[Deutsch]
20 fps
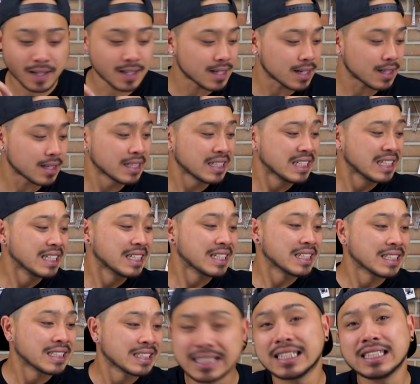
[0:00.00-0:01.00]
wie gesagt,
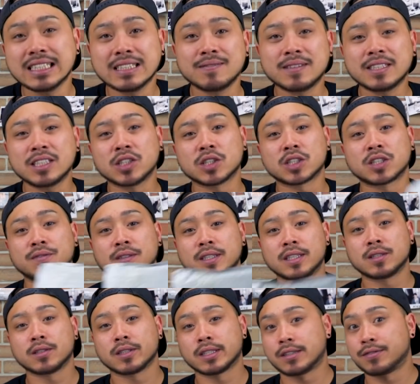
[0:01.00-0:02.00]
in den Videos will
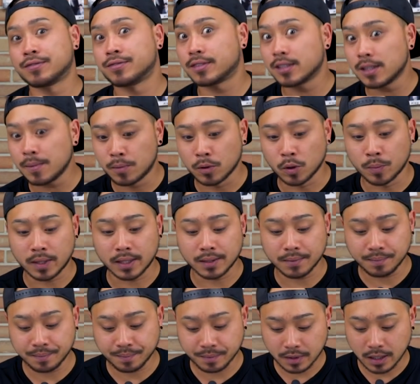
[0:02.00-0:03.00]
ich euch nicht voll
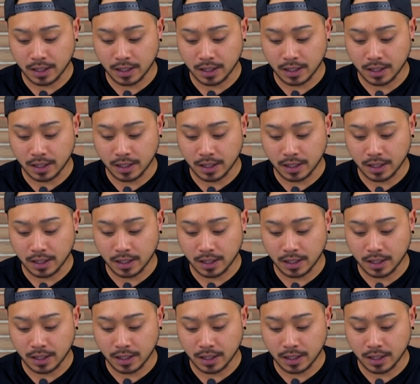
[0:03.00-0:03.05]
blubbern.